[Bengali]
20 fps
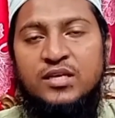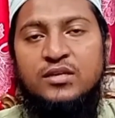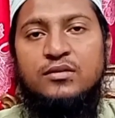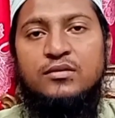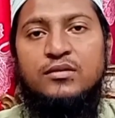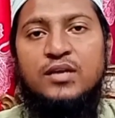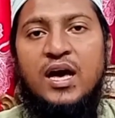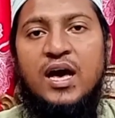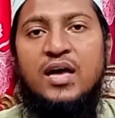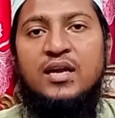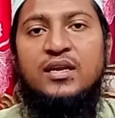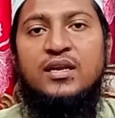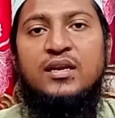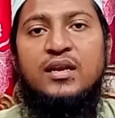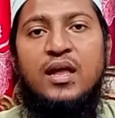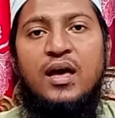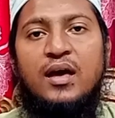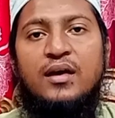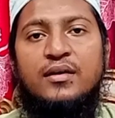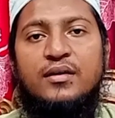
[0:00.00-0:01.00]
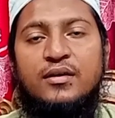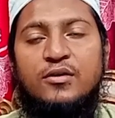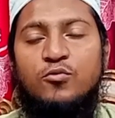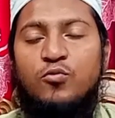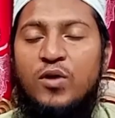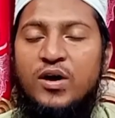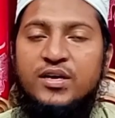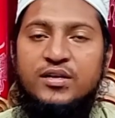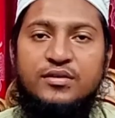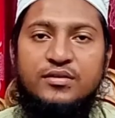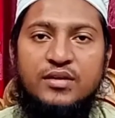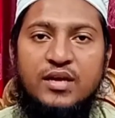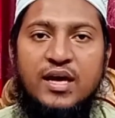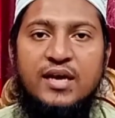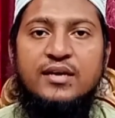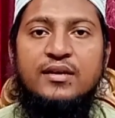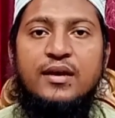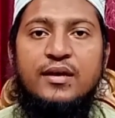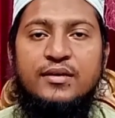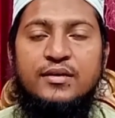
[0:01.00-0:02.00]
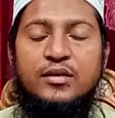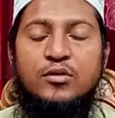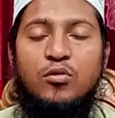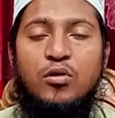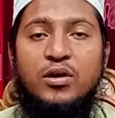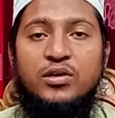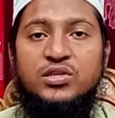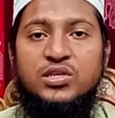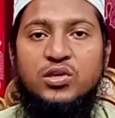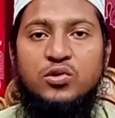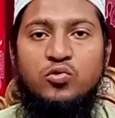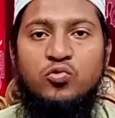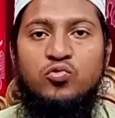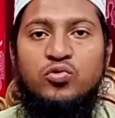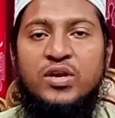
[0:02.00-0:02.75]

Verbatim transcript: ইন্না আলিল্লাহি ওয়া ইন্না ইলাইহি